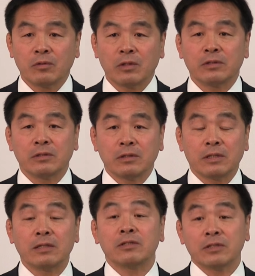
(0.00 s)
これ
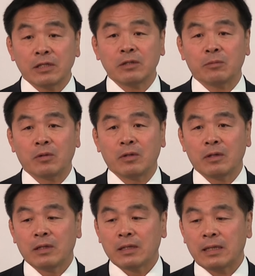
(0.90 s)
現実的にも
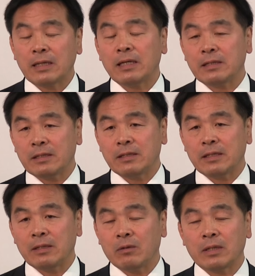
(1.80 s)
考え
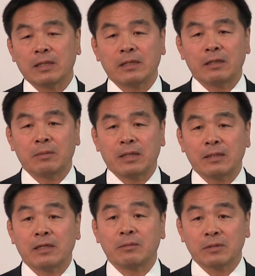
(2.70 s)
ておかなければ
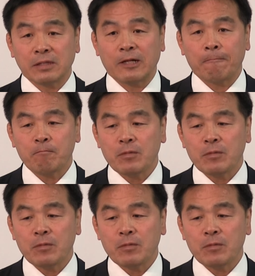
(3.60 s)
なりません。